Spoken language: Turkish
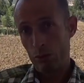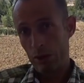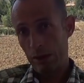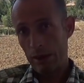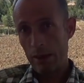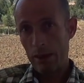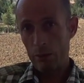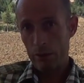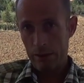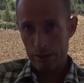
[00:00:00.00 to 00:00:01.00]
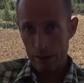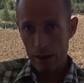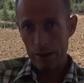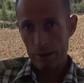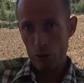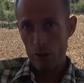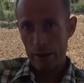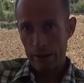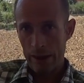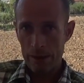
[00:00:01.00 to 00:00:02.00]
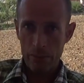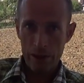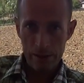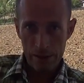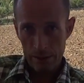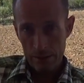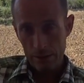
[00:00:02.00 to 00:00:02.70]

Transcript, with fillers: İnsana kadim olan ekmektir.